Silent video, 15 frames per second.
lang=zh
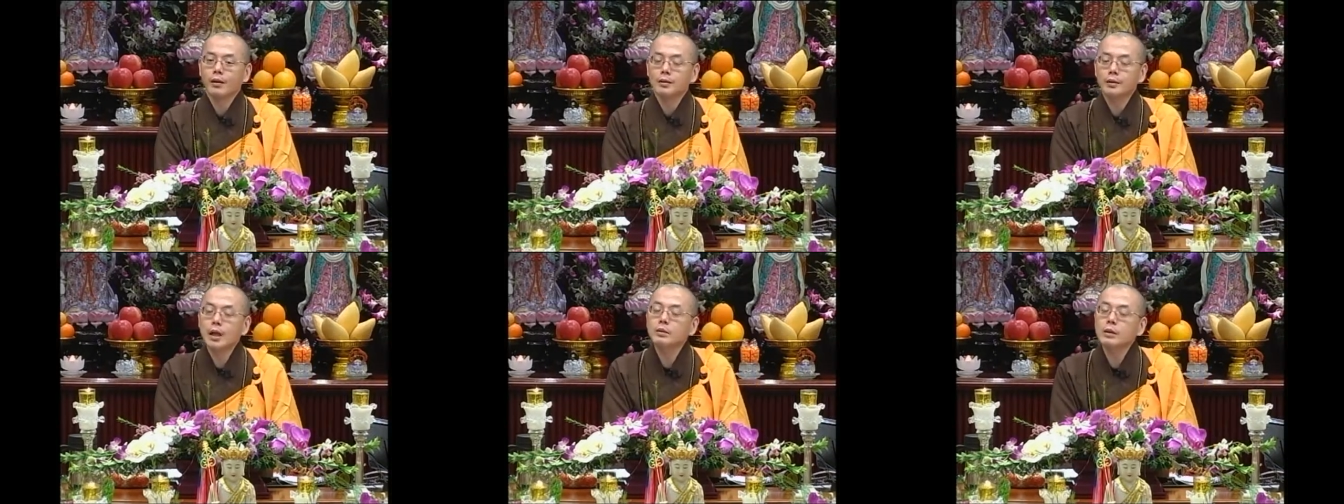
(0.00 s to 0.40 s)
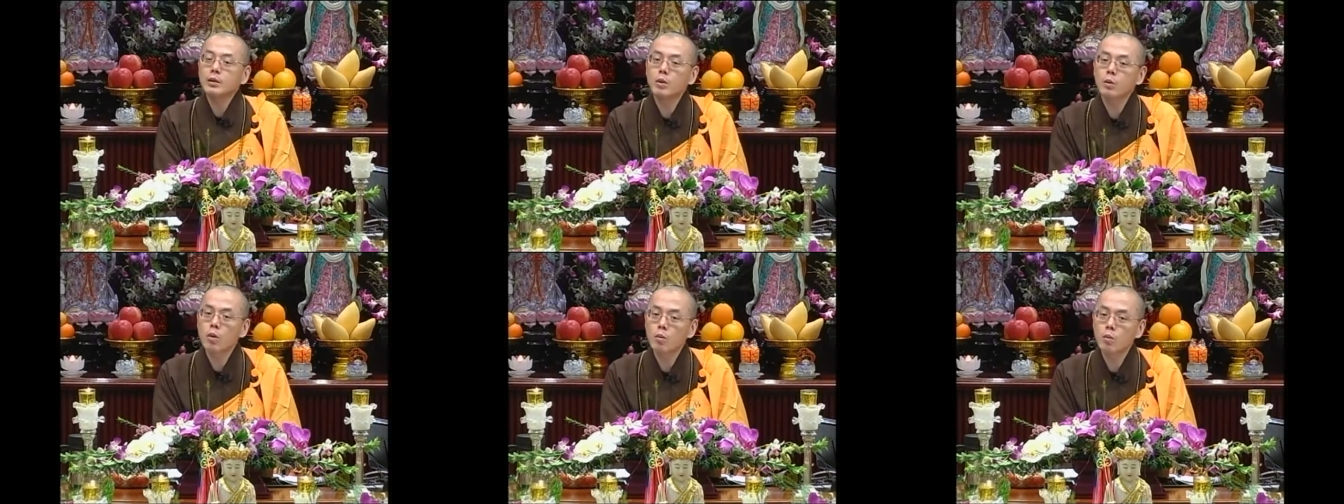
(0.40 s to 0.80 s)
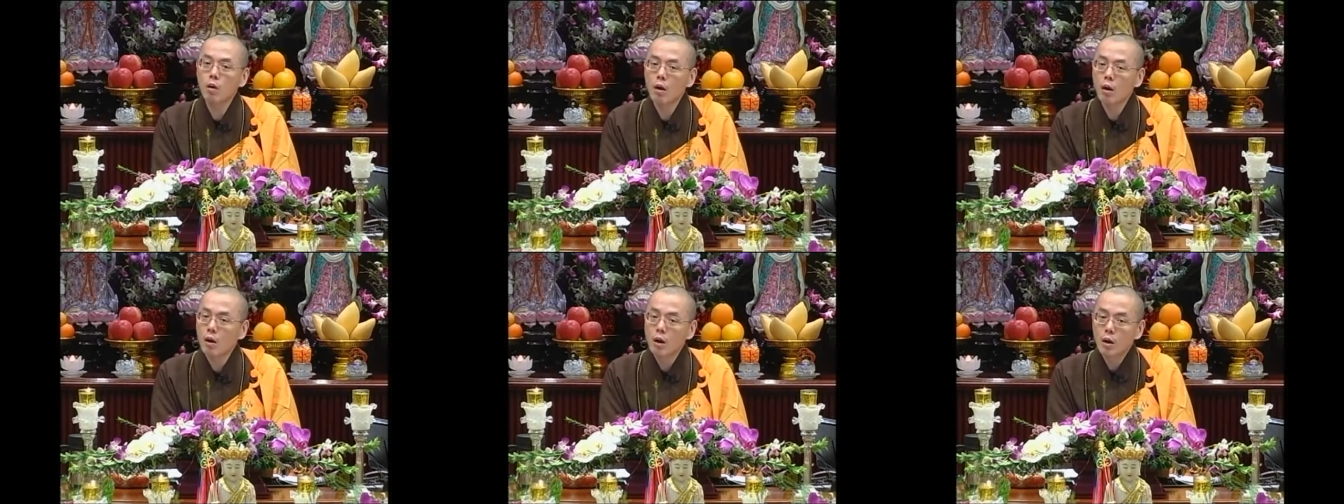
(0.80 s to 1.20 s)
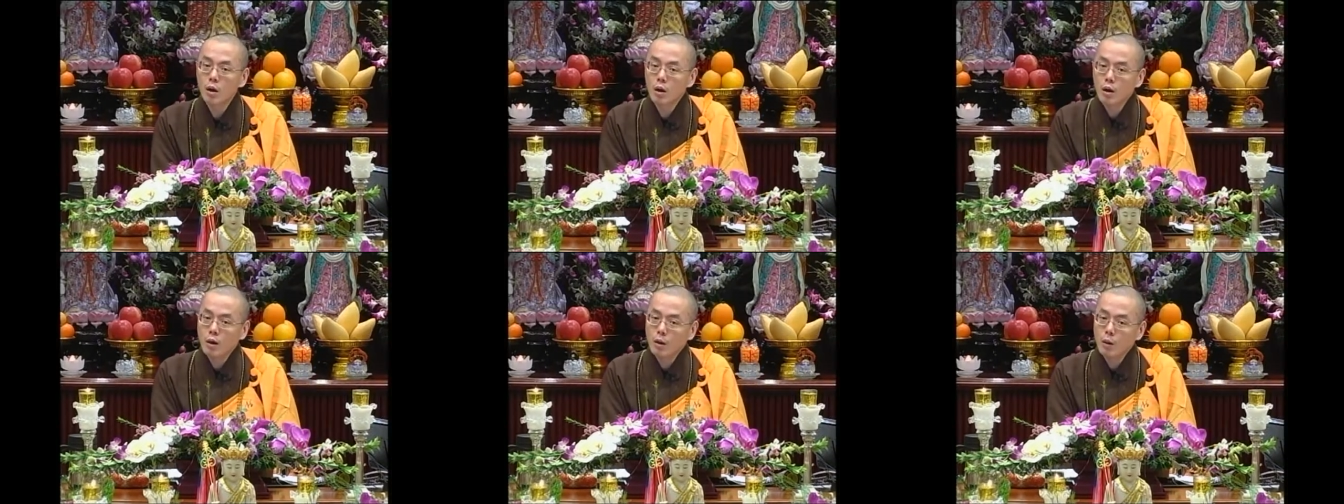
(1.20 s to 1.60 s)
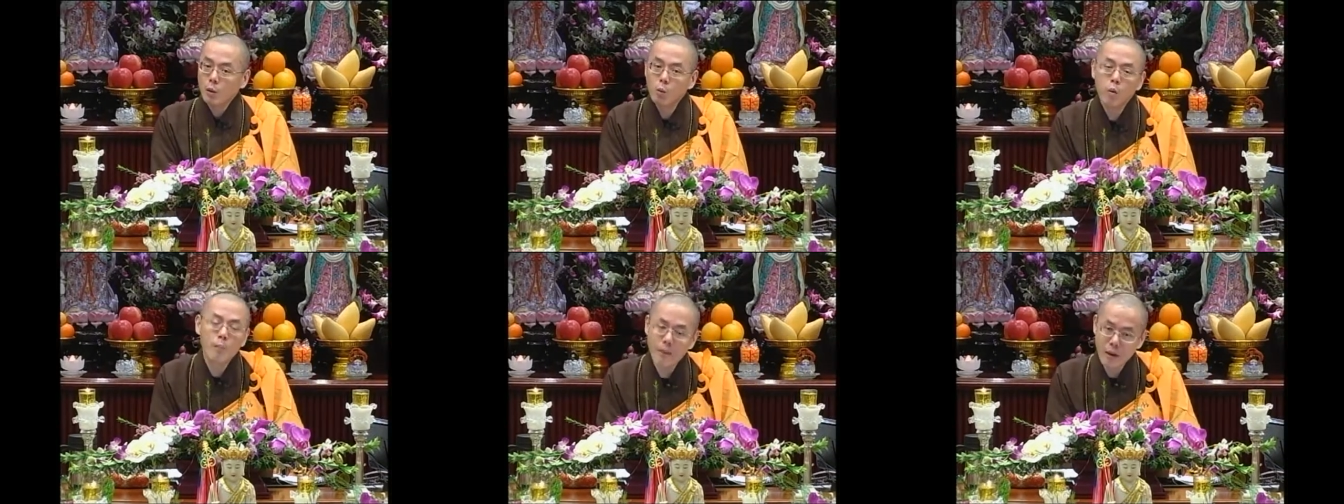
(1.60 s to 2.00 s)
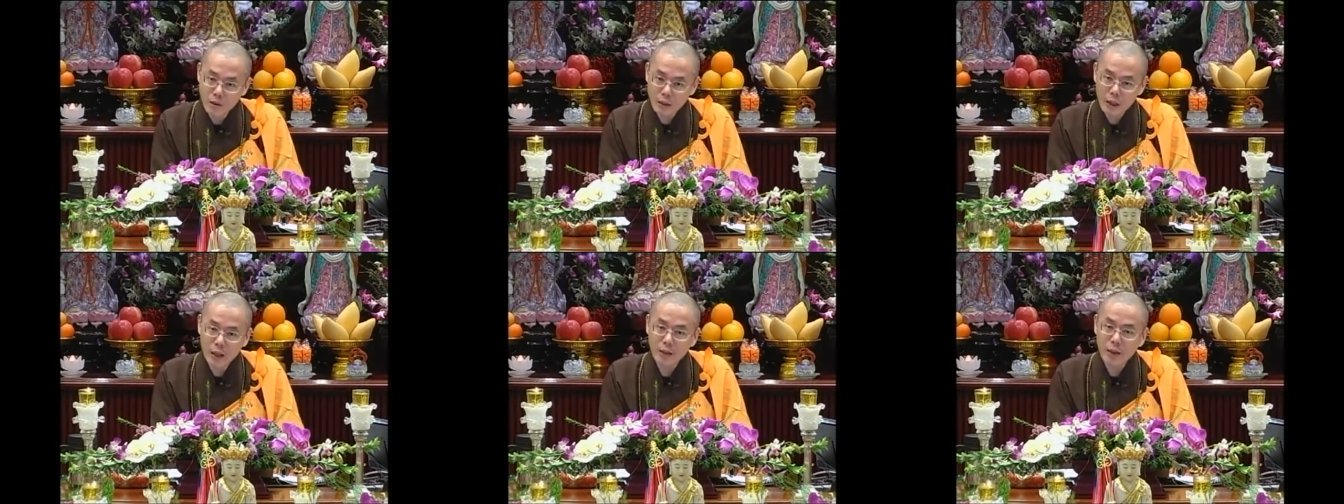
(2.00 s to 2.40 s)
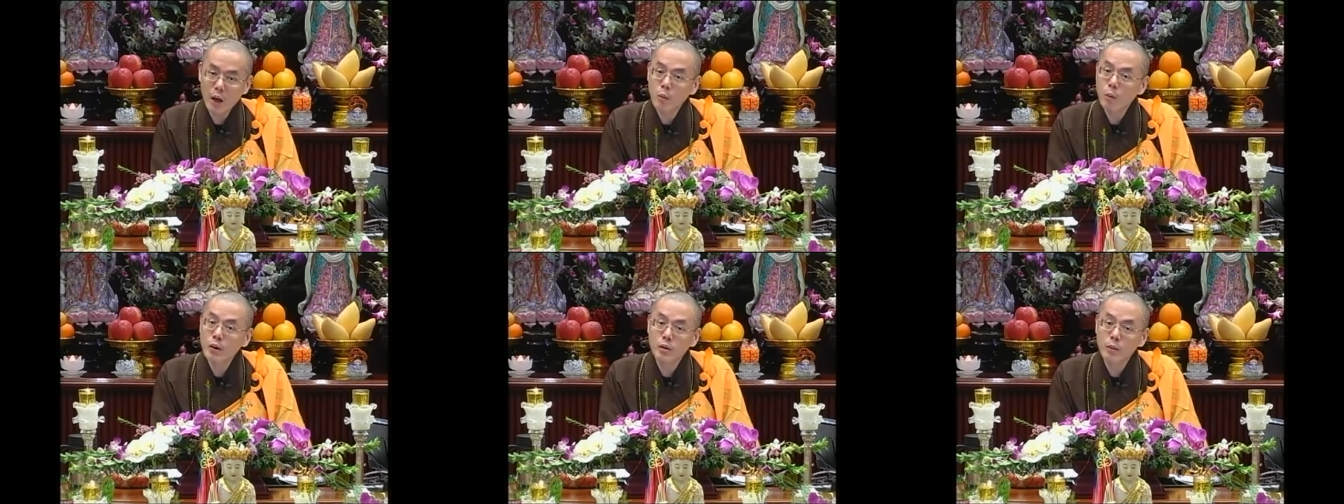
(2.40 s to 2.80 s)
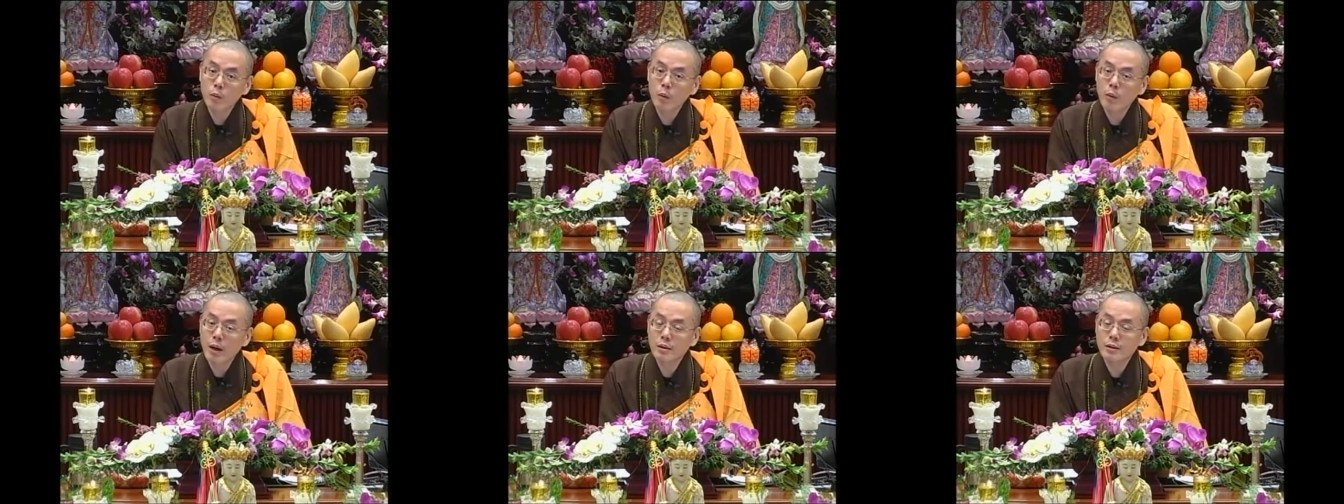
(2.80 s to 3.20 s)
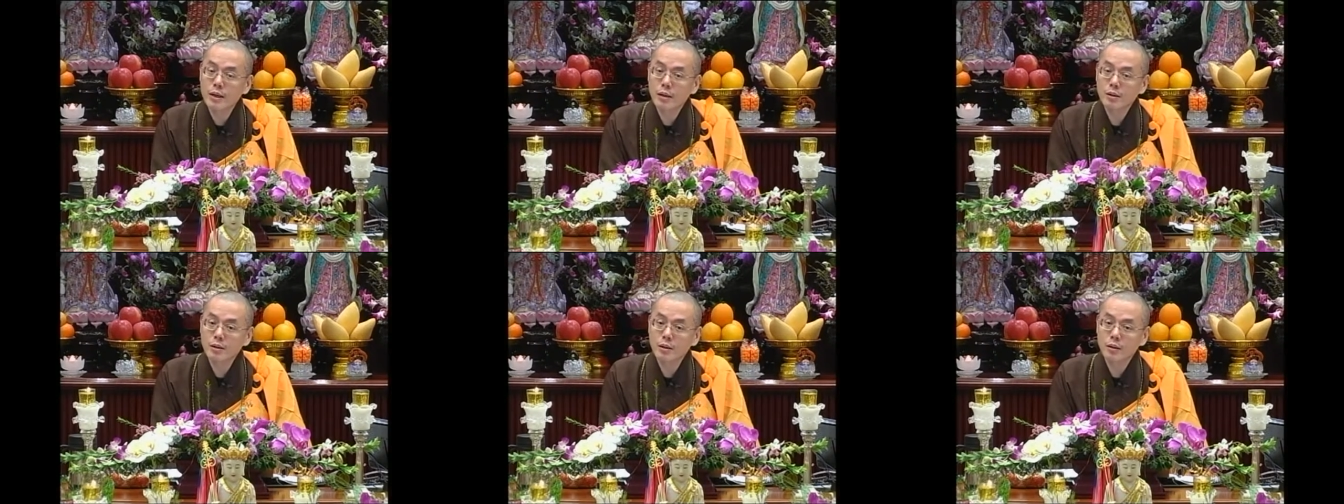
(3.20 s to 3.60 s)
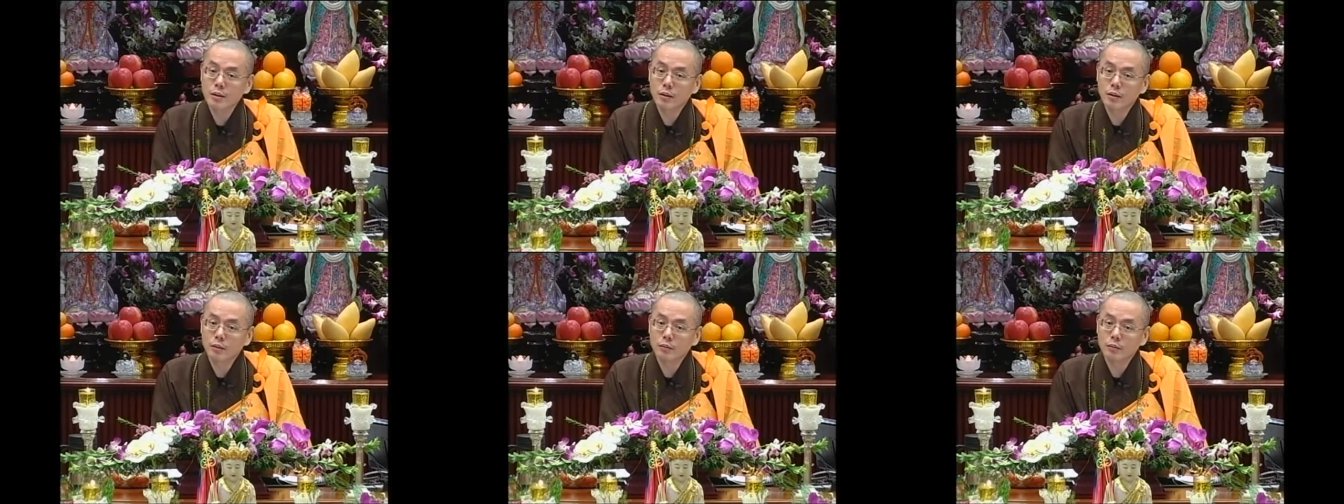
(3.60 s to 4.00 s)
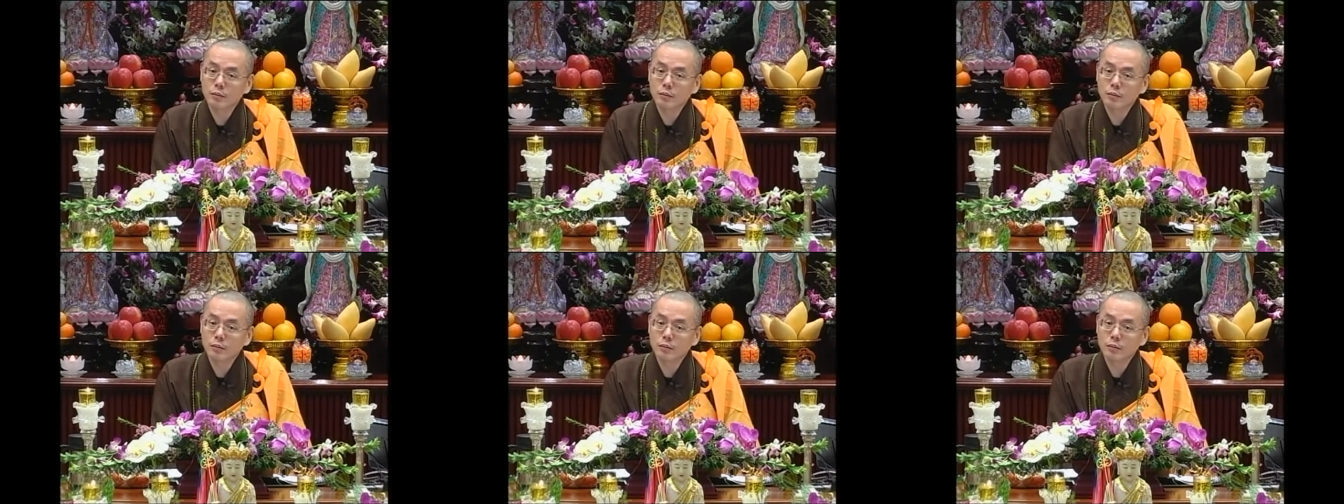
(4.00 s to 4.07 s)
然后他就问我：“我没有看到，为什么我要相信呢？